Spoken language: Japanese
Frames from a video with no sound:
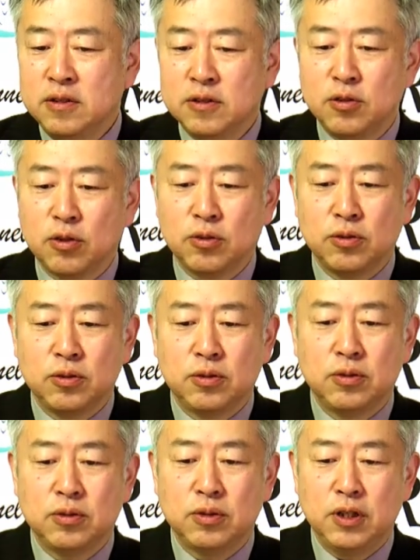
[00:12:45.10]
それ
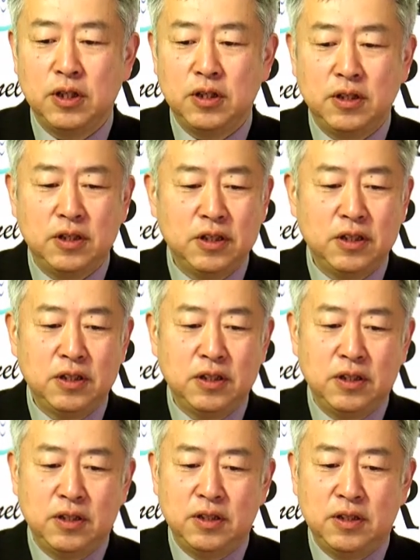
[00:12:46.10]
と、
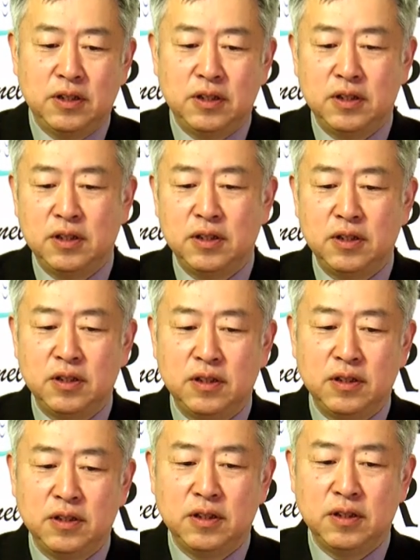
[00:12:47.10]

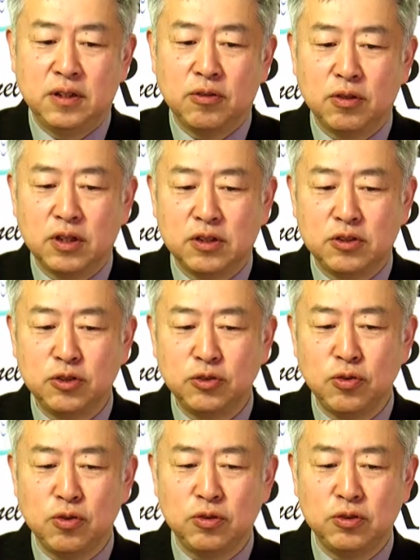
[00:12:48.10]
えー、これは中
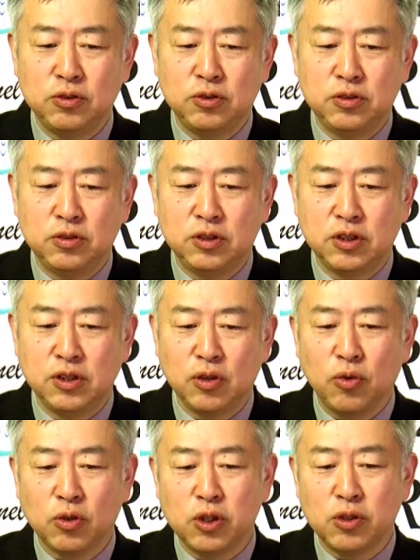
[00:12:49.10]
国ですね、
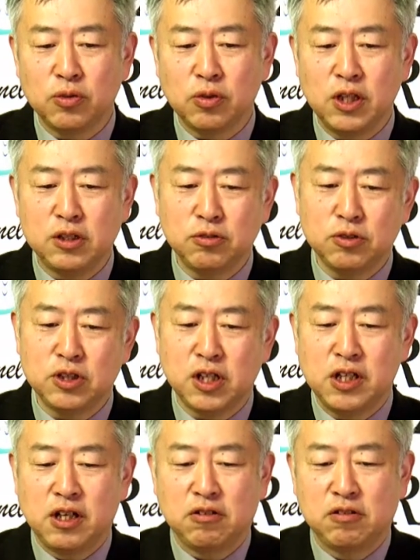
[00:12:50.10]
国境の係争地
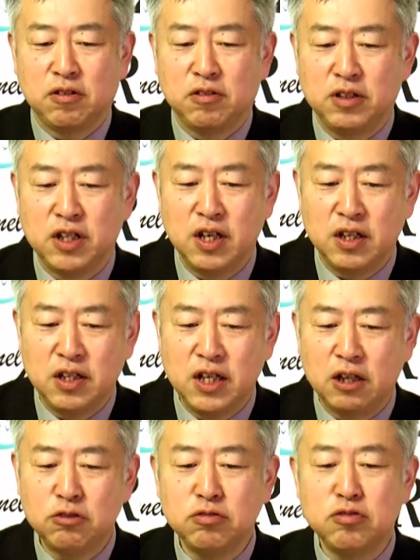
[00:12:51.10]
帯にあるの、ヤ
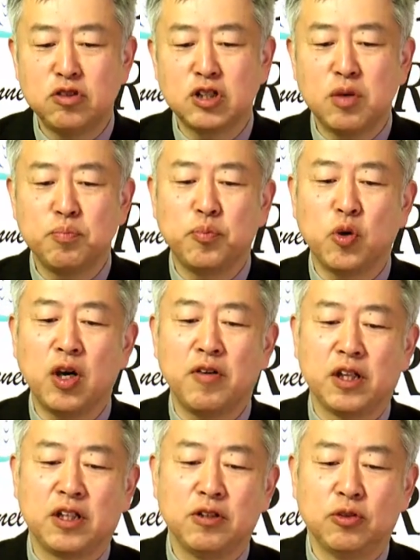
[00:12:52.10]
ルンチャンポ
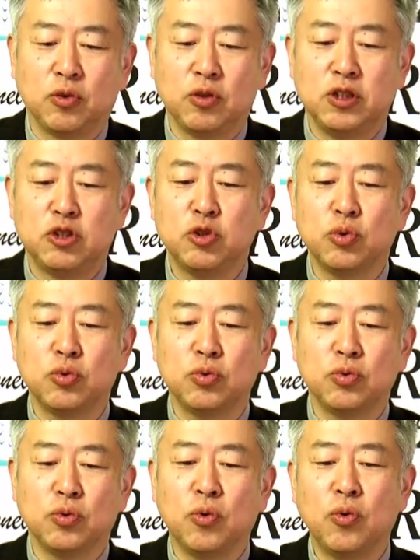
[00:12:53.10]
川っていうところに超
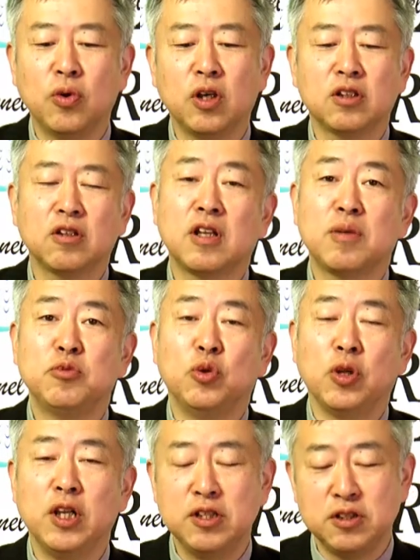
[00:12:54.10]
大型ダム
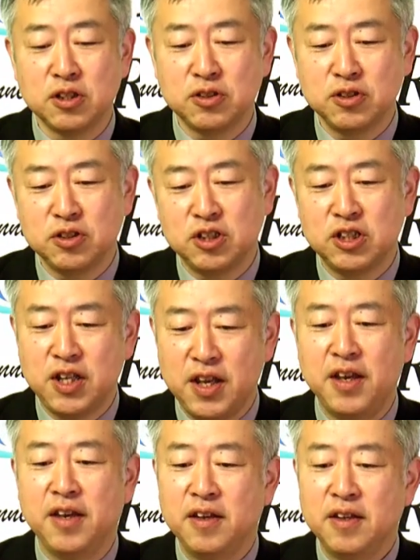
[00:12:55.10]
を建設し
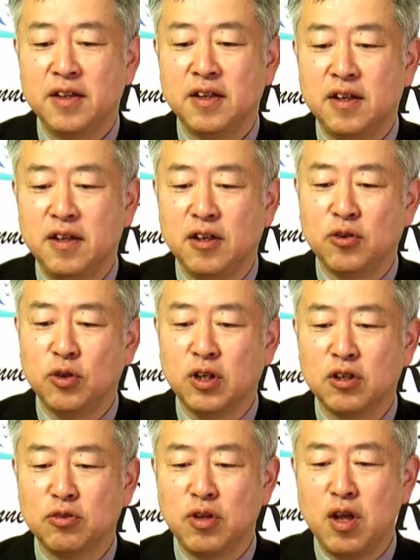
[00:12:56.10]
て、えー、これ
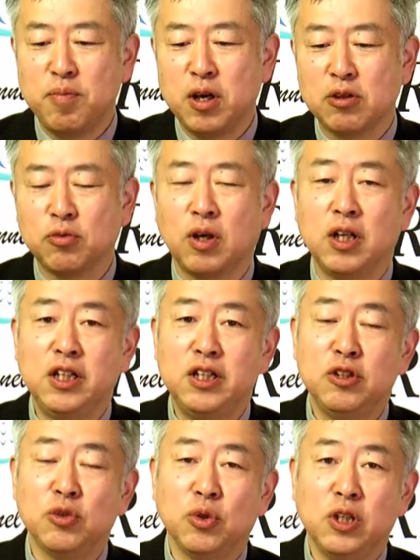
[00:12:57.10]
があの、ネパールとか
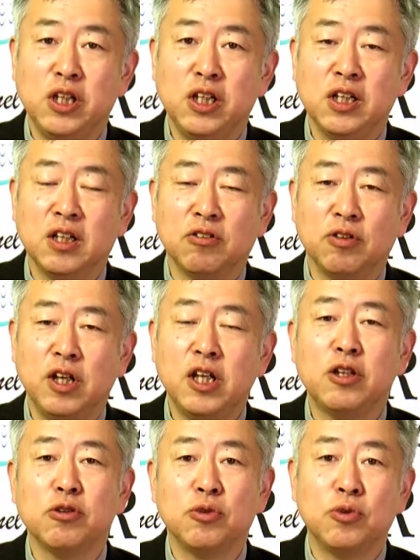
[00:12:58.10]
インドにあの
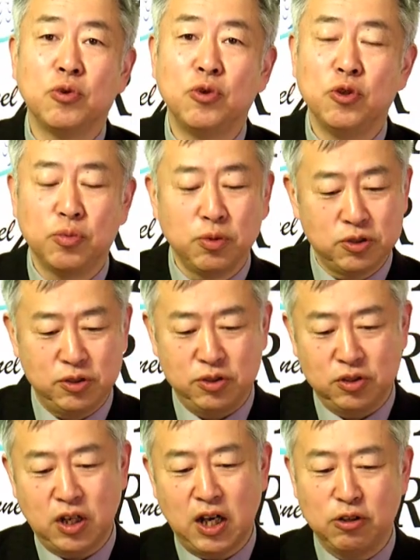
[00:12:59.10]
影響を及ぼす
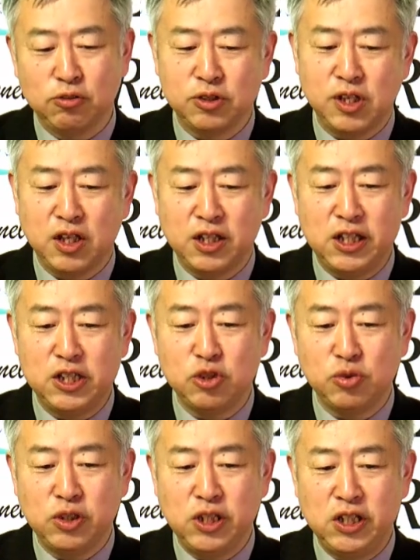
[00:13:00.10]
可能性が非
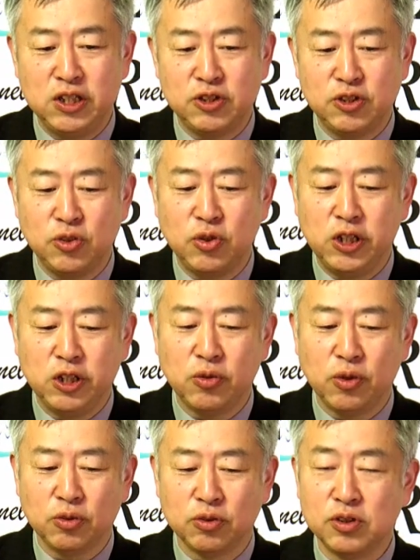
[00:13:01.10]
常に強い
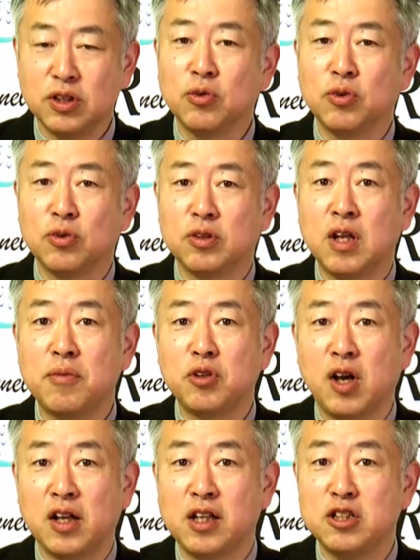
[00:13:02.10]
ということですね。このダム
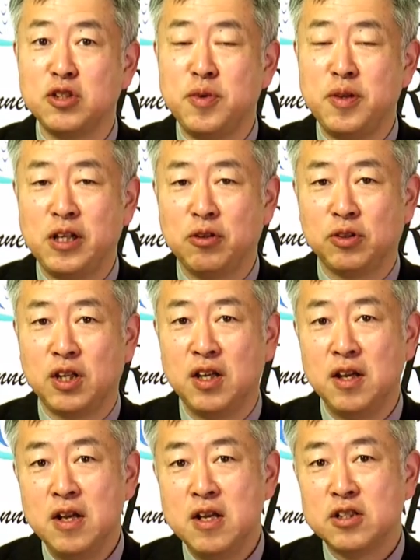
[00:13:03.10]
の開け閉めによっ
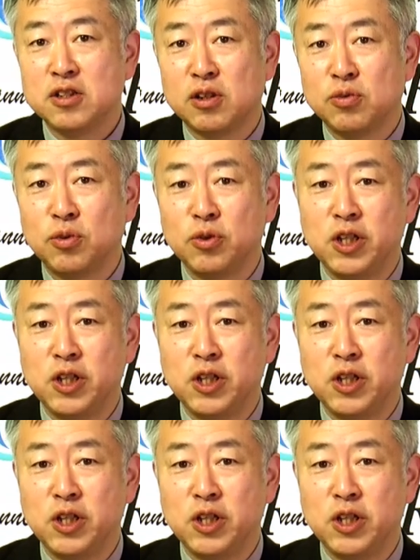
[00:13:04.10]
て下の方を